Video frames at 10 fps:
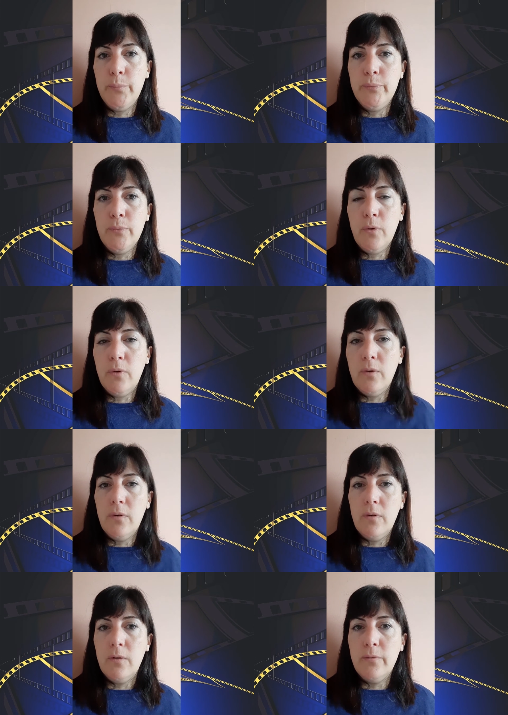pour
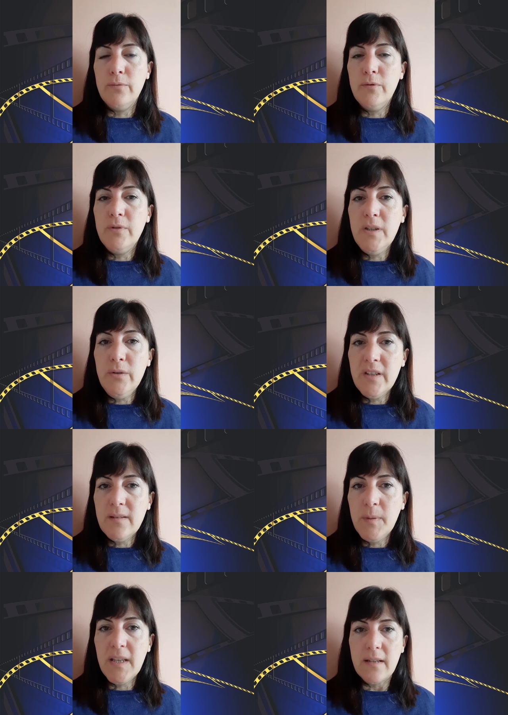euh, vous donner une
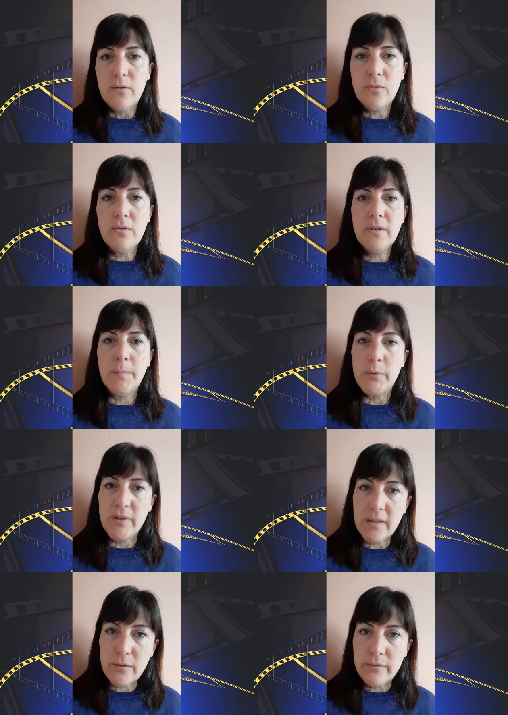explication et
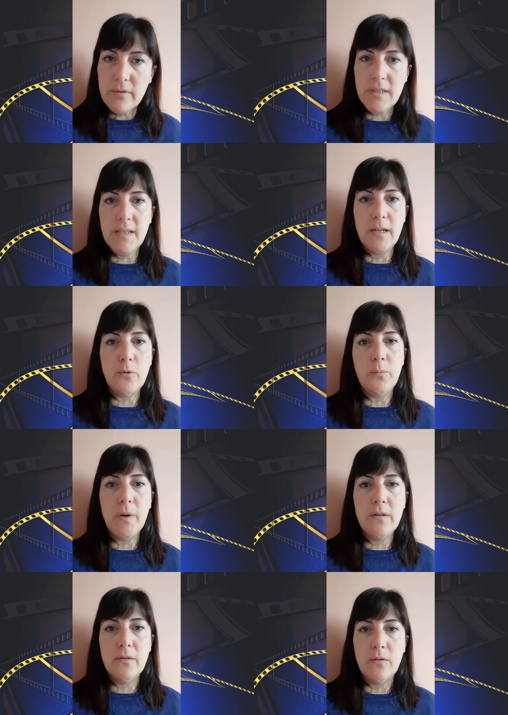peut-être vous aider à
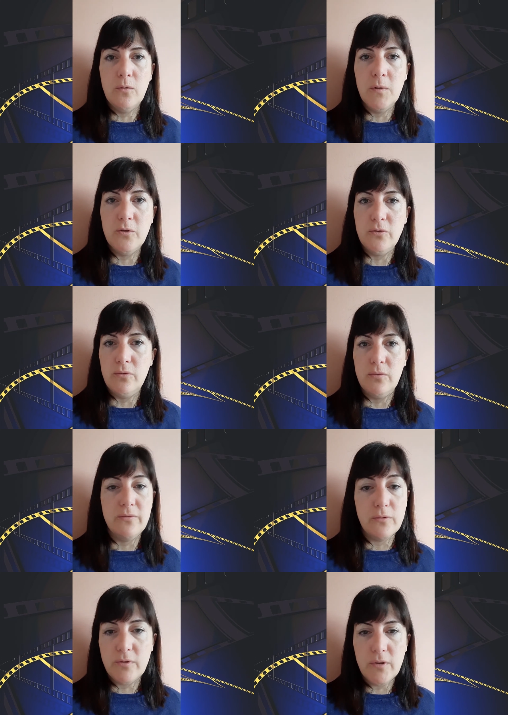comprendre comment je
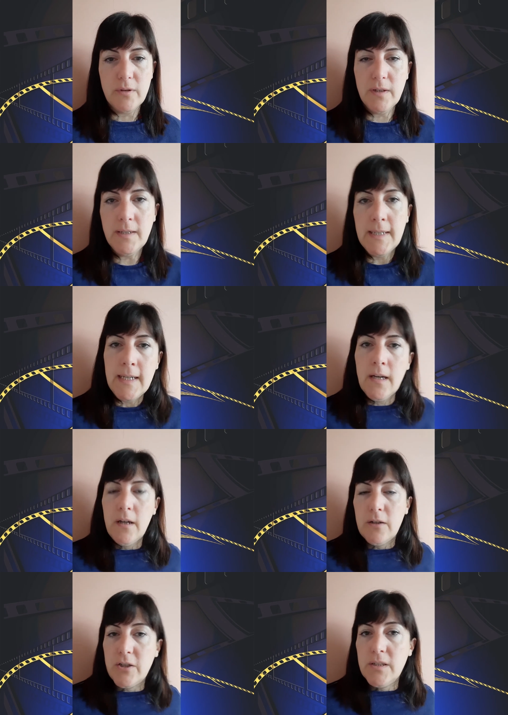fonctionne,
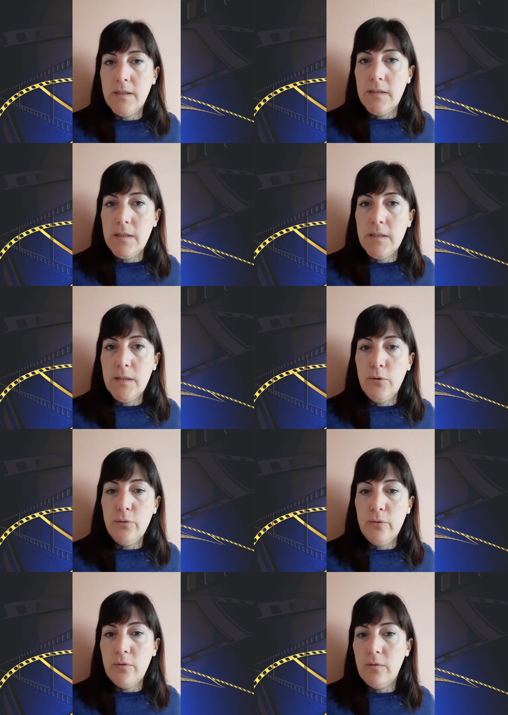j'ai décidé
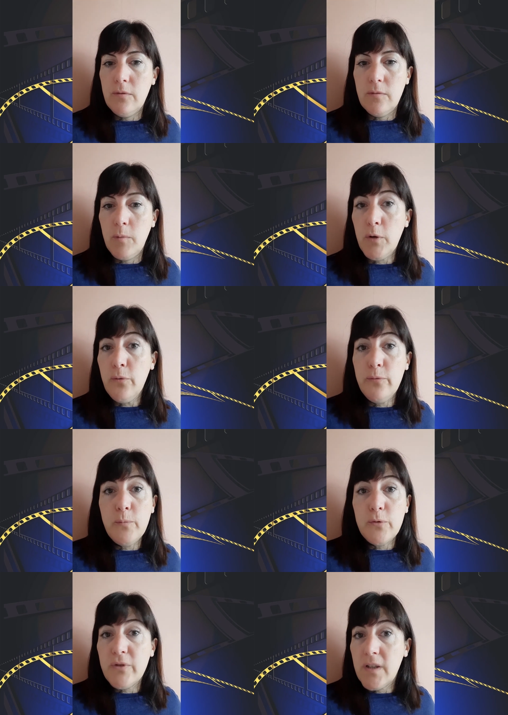bah, de, vous
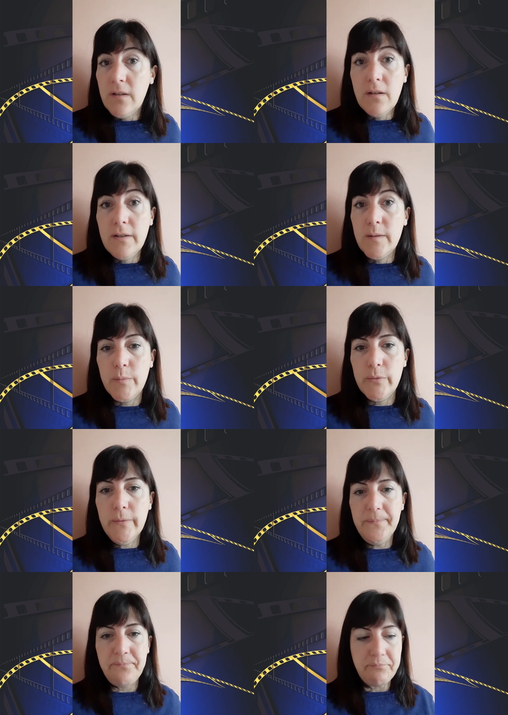montrer dès le
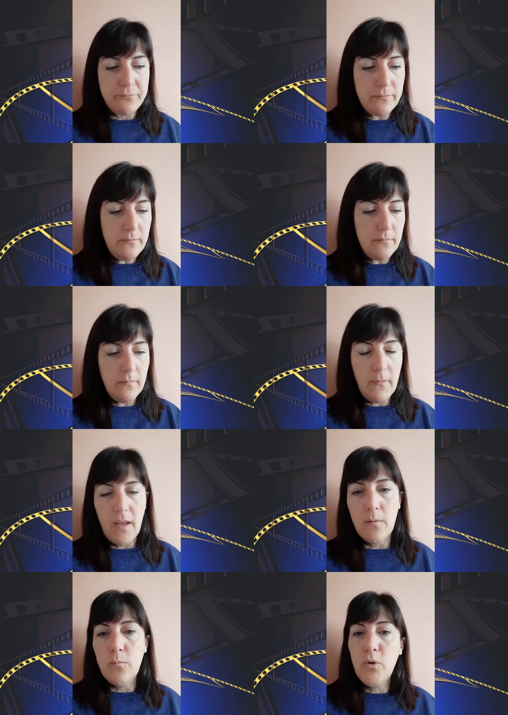début.
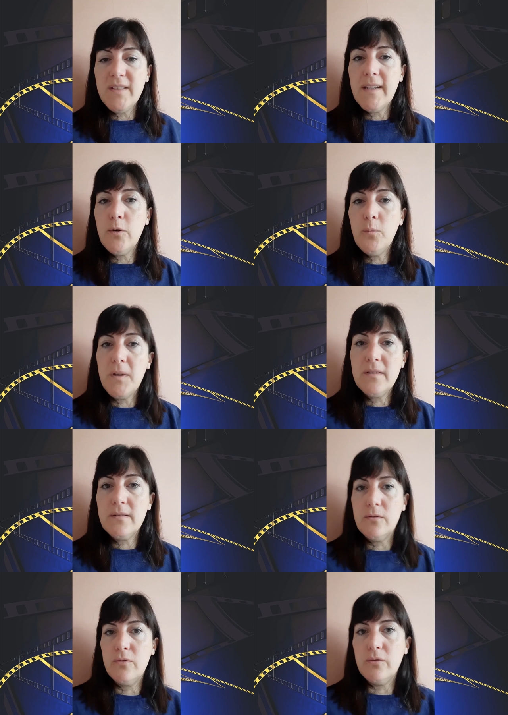Moi, ça
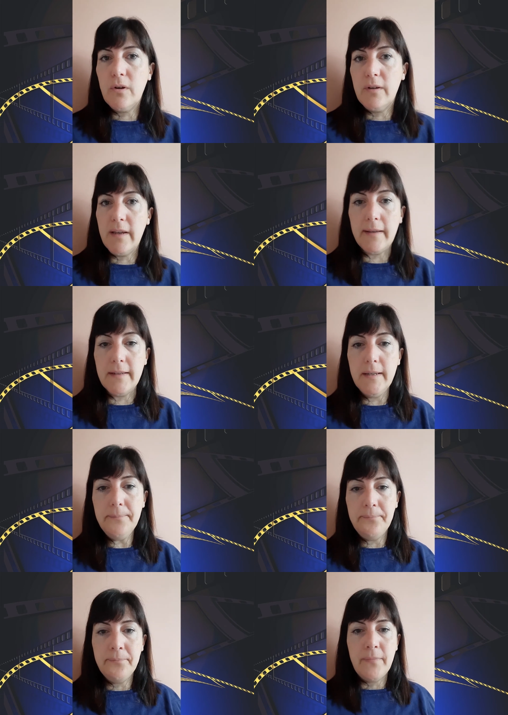commence sur un
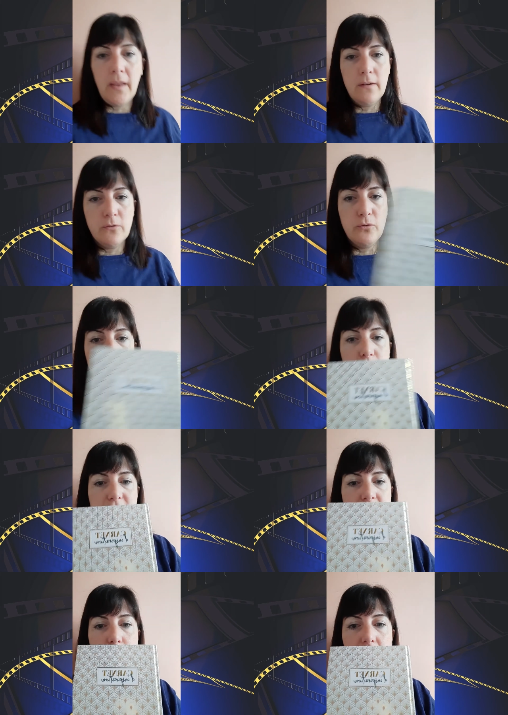carnet,
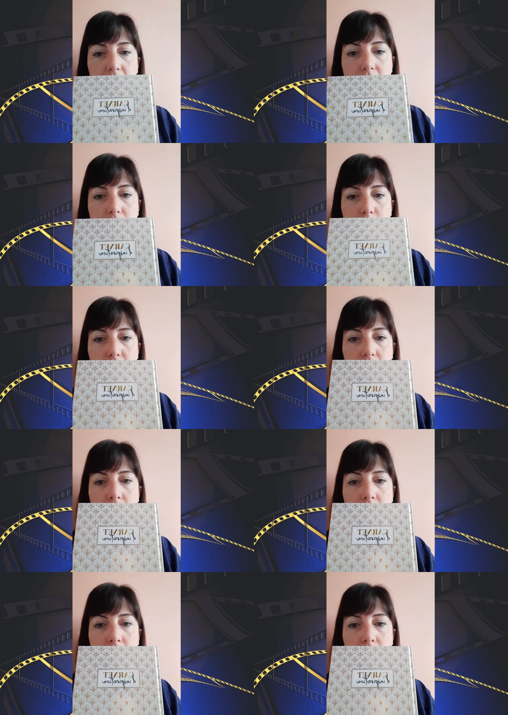celui-ci par exemple.